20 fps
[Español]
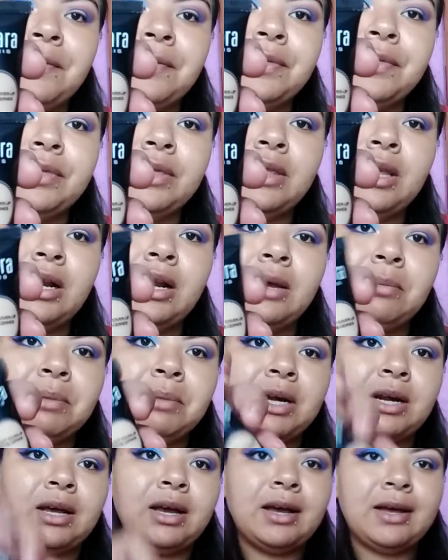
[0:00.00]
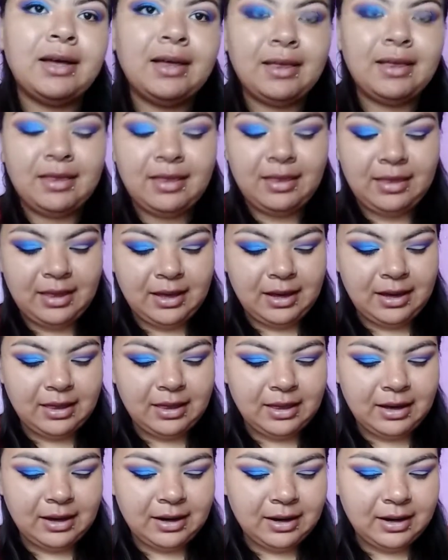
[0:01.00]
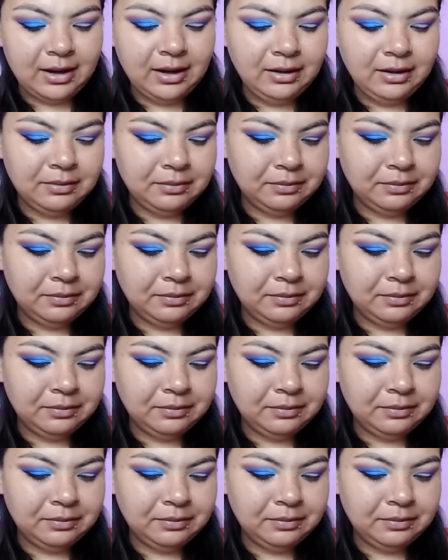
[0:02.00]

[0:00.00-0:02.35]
de la marca de Adara.